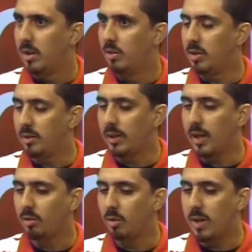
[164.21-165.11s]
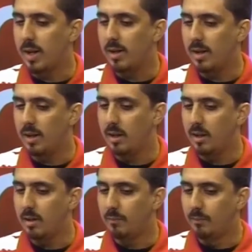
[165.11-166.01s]
Entonces, en este caso, vea que
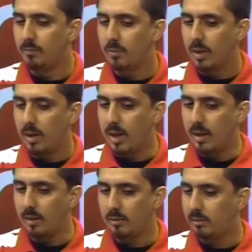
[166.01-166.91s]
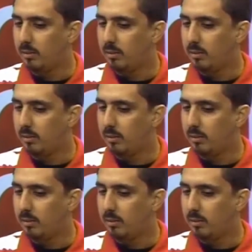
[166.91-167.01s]
eh, las,